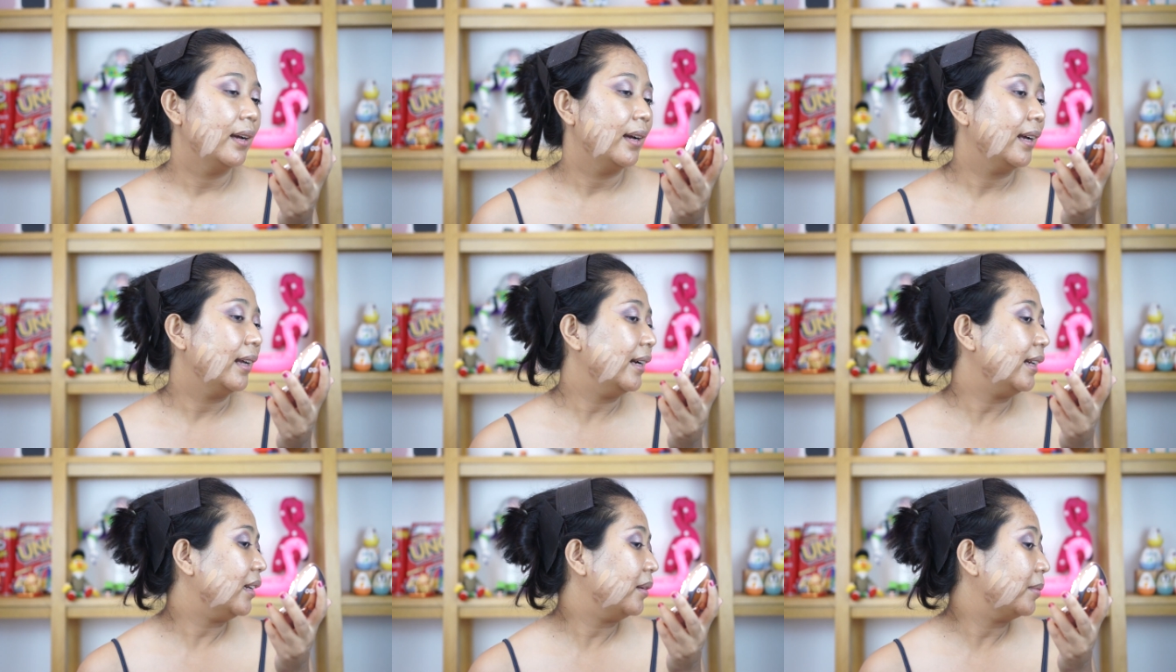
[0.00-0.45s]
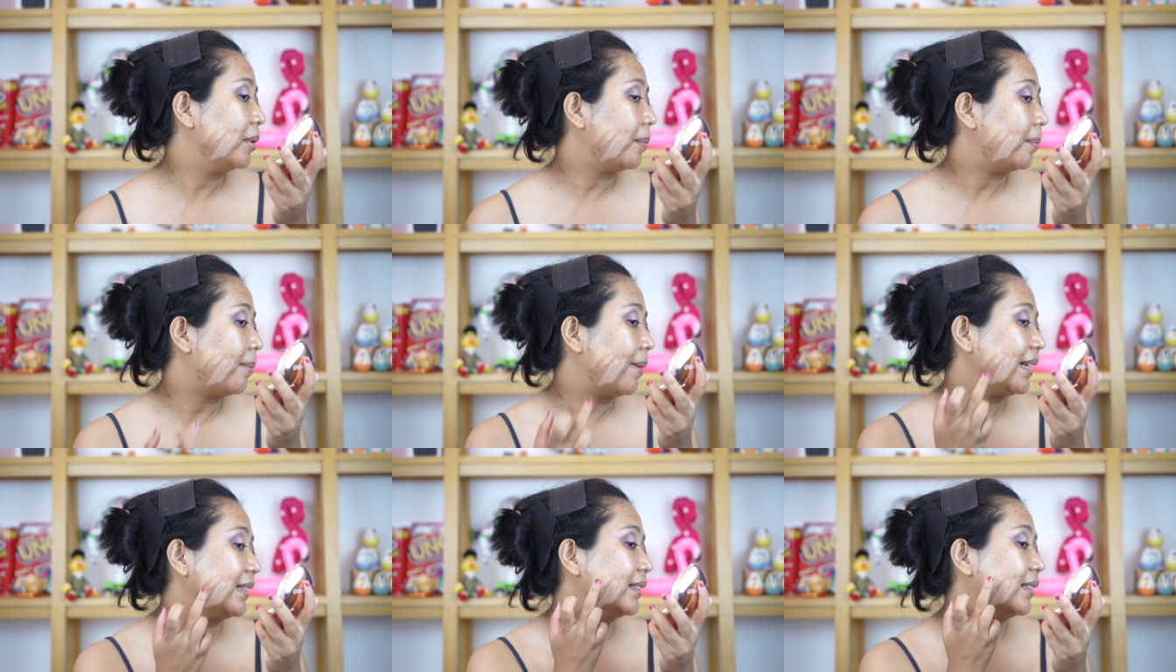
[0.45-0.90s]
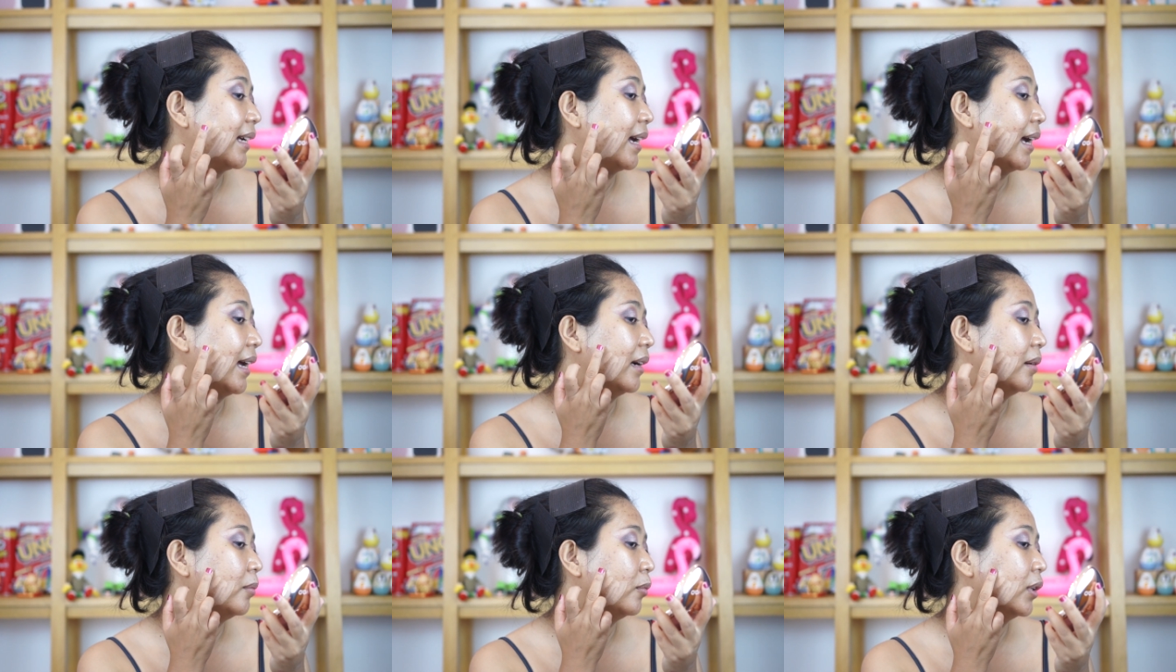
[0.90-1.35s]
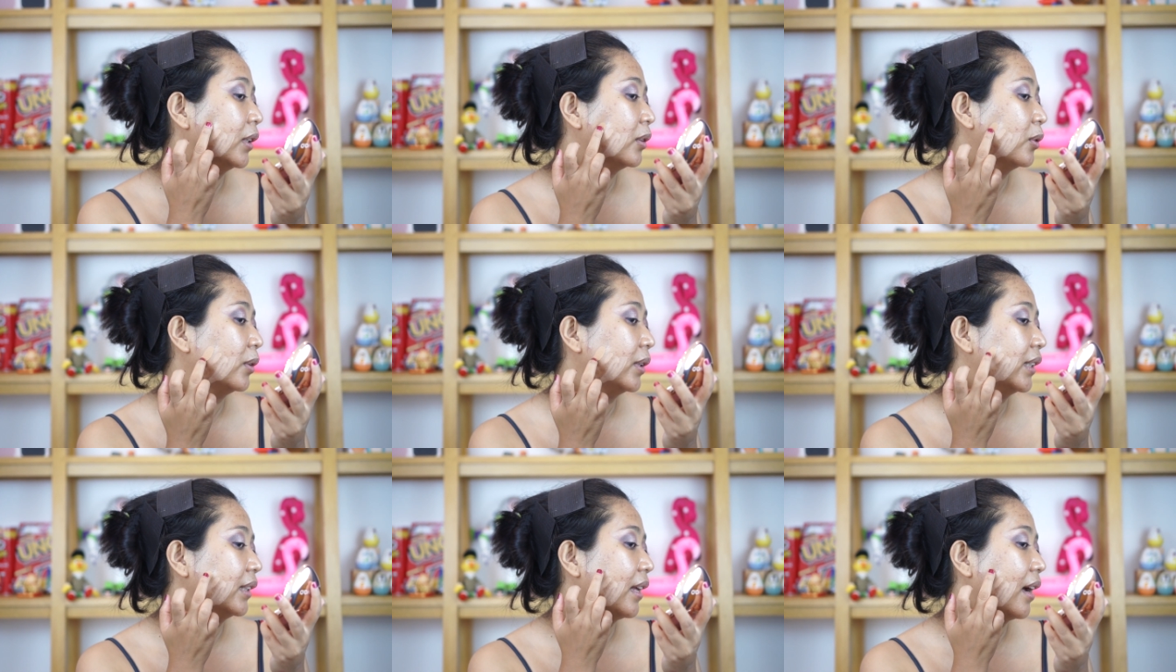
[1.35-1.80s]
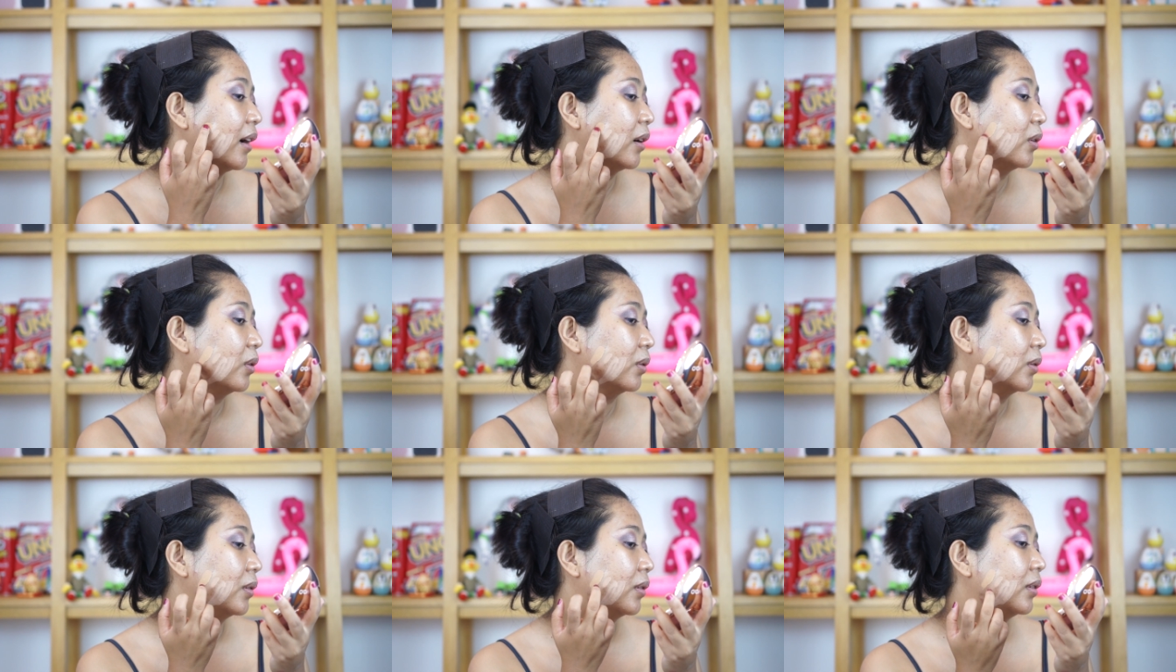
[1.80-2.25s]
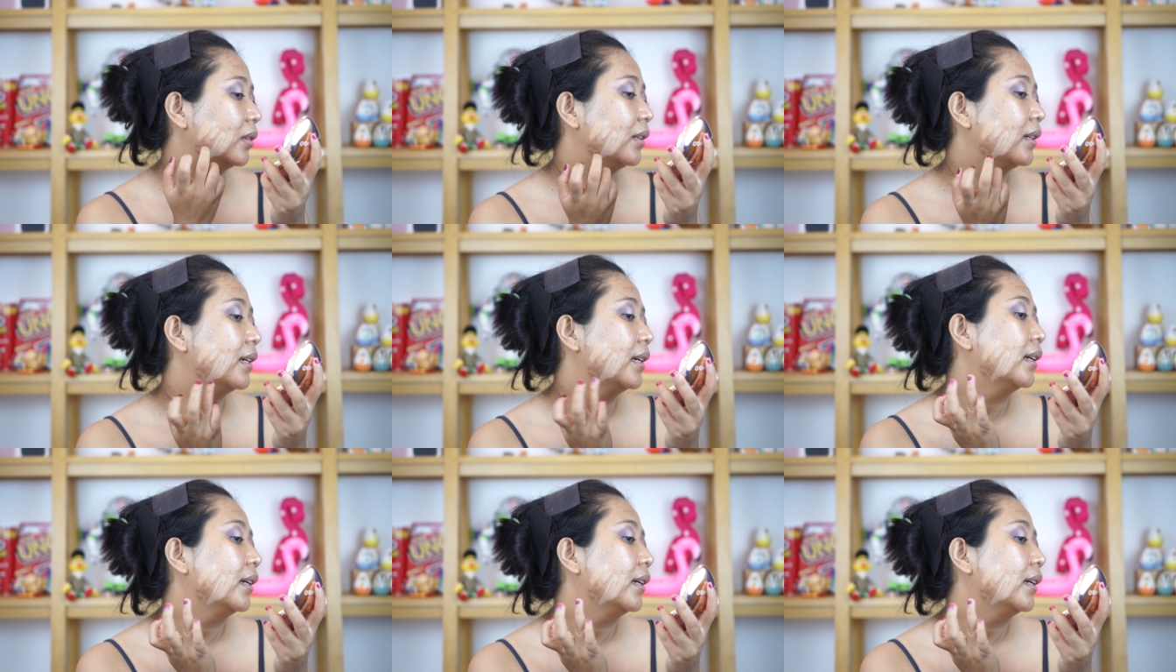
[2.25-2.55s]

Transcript: Ini lebih pas kan buat kulit aku